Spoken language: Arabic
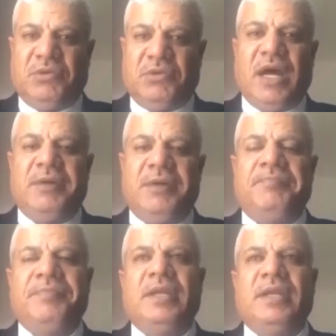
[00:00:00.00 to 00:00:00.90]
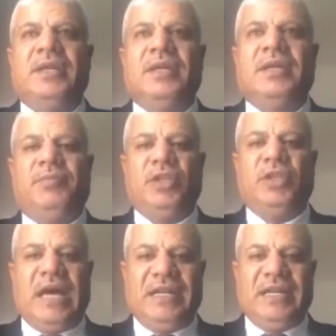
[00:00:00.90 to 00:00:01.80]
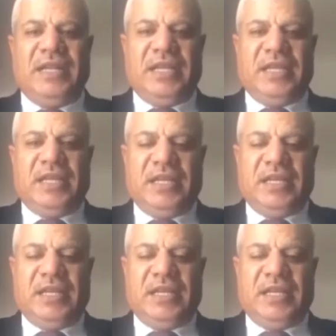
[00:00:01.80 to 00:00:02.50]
والبلدان آه، اللي اللي